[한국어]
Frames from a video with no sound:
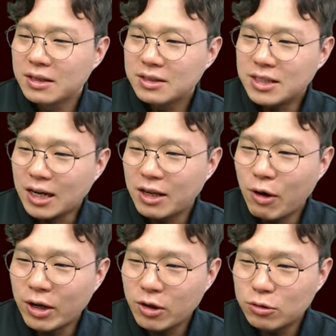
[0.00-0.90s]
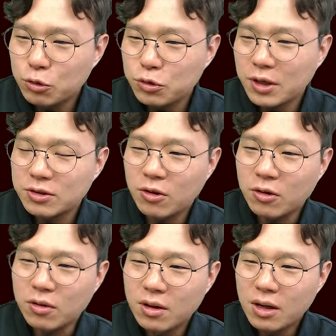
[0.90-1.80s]
장내 환경을
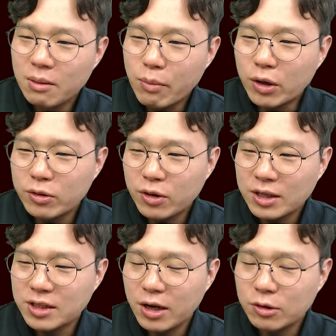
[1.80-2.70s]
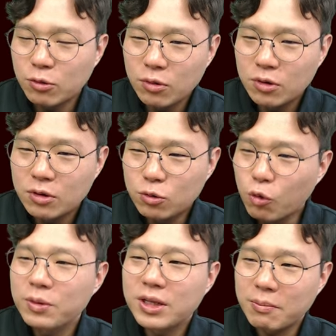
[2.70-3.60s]
조절해서 면역력 향상에도
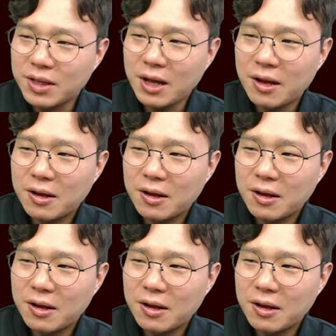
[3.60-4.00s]
도움이 됩니다.